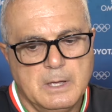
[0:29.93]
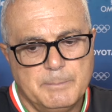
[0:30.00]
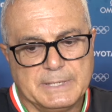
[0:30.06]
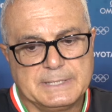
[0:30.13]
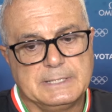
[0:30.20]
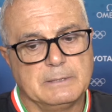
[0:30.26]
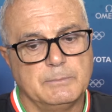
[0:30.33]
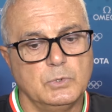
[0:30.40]

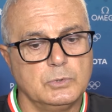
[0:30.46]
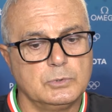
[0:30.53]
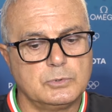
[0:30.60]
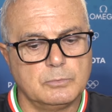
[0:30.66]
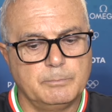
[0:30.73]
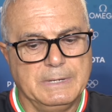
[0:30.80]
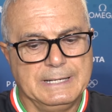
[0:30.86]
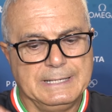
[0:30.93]
Partita
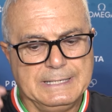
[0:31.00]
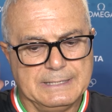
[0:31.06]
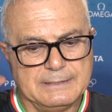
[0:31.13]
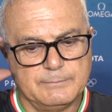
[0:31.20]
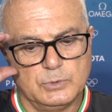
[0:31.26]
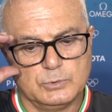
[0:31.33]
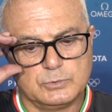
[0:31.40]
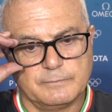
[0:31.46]
molto bella,
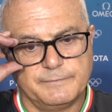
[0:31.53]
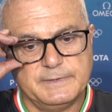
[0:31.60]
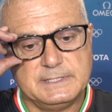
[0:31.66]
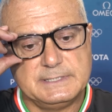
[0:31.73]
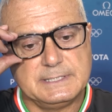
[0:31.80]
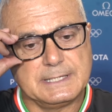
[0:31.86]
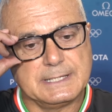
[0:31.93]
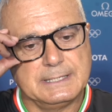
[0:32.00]
molto
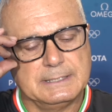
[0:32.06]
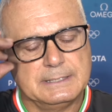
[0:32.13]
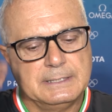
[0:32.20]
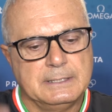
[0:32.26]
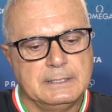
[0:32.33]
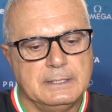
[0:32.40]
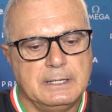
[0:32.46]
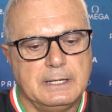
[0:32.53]
fisica,
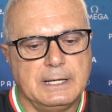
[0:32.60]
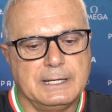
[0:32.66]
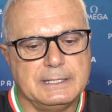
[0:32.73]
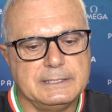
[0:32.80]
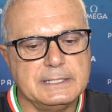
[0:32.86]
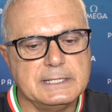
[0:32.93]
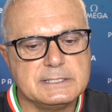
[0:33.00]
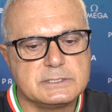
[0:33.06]

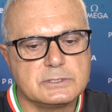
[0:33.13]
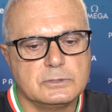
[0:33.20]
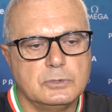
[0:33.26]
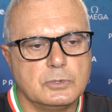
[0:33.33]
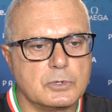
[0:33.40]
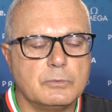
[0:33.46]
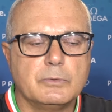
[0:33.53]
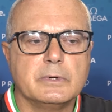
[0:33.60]
all'inizio il
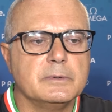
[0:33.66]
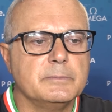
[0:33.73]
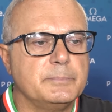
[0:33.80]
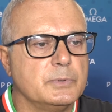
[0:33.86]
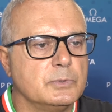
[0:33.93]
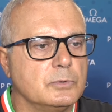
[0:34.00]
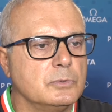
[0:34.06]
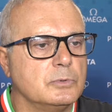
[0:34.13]
loro uomo in
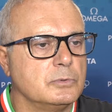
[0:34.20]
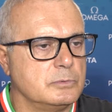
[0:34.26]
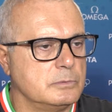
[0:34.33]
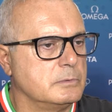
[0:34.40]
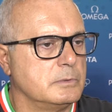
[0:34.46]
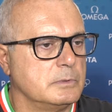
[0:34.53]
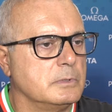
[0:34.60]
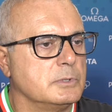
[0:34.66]
più
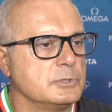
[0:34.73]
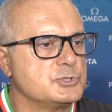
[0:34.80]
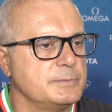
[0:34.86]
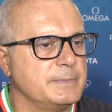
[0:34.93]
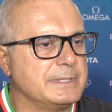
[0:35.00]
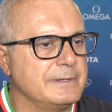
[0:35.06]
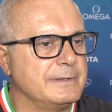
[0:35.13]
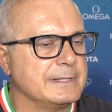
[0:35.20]
eh, ci
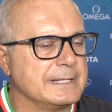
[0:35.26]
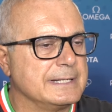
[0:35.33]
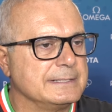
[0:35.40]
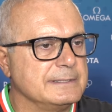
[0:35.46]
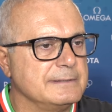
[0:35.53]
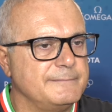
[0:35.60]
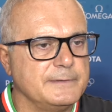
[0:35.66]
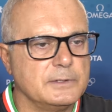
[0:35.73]
metteva in
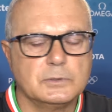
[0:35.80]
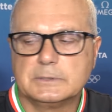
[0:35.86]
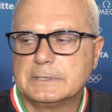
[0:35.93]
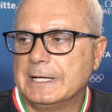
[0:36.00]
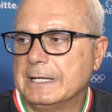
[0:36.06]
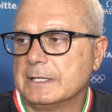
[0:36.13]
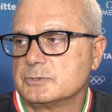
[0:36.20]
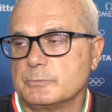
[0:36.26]
grande
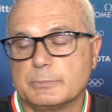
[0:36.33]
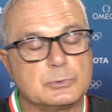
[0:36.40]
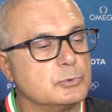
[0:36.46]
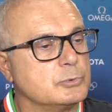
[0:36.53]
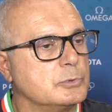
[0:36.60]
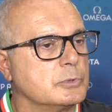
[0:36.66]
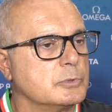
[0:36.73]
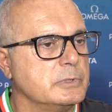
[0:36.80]
difficoltà,
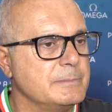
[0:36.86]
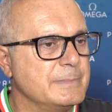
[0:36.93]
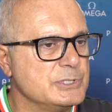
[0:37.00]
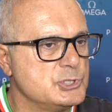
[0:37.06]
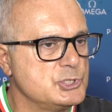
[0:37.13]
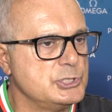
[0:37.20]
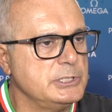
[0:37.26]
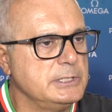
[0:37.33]
soprattutto con i
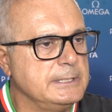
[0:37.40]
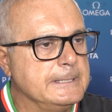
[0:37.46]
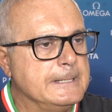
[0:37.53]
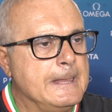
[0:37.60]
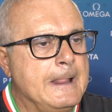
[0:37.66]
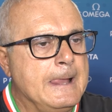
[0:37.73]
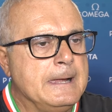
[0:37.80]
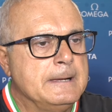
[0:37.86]
mancini,
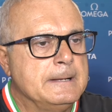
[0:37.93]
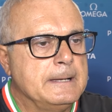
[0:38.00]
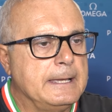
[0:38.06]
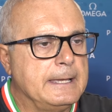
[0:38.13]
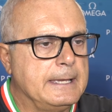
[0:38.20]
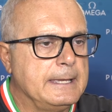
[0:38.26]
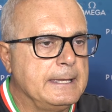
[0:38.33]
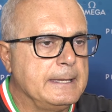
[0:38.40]

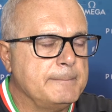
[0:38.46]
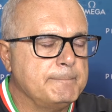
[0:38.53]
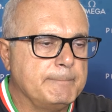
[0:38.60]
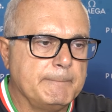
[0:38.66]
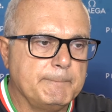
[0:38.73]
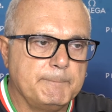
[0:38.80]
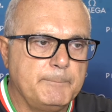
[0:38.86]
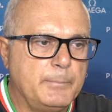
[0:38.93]
eh,
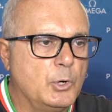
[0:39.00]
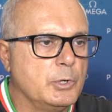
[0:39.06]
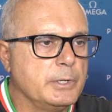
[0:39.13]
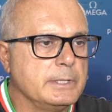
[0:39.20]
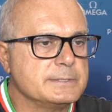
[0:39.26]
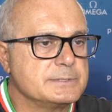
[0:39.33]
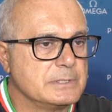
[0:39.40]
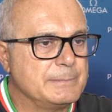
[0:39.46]

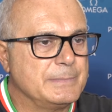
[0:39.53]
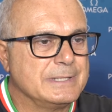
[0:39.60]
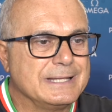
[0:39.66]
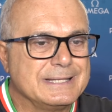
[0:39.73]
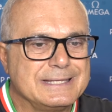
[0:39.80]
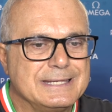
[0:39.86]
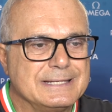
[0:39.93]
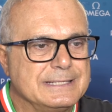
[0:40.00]
poi siamo
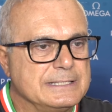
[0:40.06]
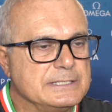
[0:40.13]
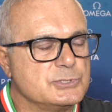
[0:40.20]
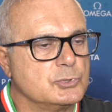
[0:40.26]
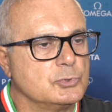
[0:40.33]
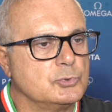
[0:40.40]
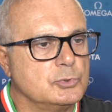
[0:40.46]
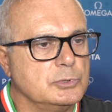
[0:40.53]
anche andati
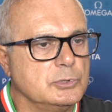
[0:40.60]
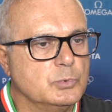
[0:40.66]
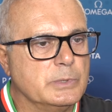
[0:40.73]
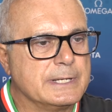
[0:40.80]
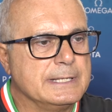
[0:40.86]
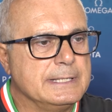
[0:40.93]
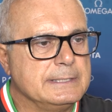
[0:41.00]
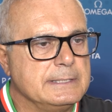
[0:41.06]
sotto di due
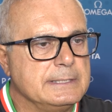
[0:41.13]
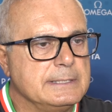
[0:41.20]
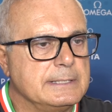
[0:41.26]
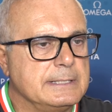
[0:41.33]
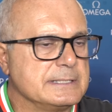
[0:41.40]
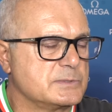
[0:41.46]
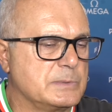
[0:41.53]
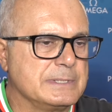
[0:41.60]
reti
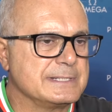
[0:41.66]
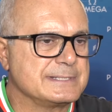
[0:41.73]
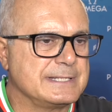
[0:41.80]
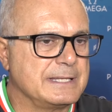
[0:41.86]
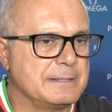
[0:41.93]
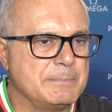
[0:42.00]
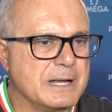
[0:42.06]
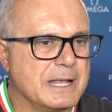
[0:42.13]
e la squadra è
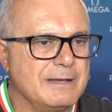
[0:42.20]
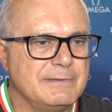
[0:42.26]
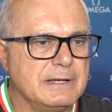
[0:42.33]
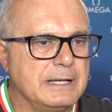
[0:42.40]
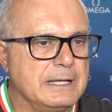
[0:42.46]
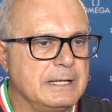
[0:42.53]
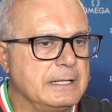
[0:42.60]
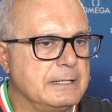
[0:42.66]
stata
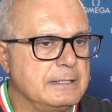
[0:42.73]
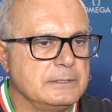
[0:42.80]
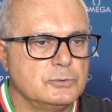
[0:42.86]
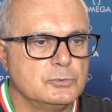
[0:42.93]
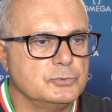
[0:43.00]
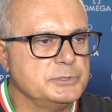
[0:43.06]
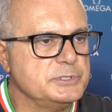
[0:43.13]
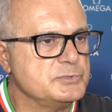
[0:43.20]
brava a
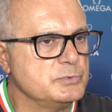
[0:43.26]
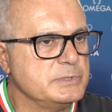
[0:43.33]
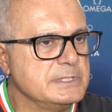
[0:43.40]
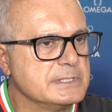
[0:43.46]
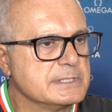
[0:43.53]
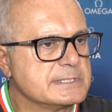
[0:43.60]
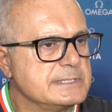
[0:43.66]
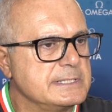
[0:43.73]
non
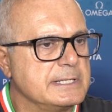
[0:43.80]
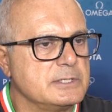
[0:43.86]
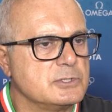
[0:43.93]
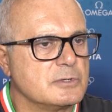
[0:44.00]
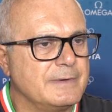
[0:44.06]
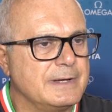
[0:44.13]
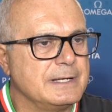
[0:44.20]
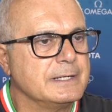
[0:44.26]
disunirsi, a
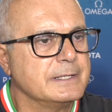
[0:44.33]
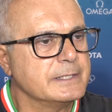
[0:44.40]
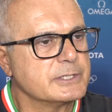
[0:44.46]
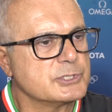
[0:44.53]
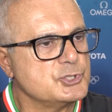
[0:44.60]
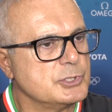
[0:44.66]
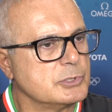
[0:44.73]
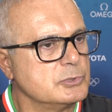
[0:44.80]
ritrovare le
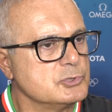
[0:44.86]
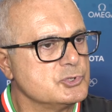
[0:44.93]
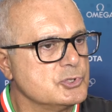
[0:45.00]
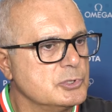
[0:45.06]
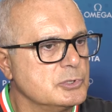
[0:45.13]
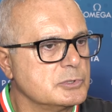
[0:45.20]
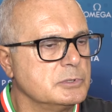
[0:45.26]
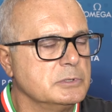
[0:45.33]
energie col
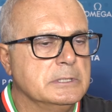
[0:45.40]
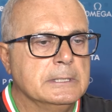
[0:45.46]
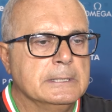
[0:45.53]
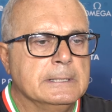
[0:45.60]
gioco.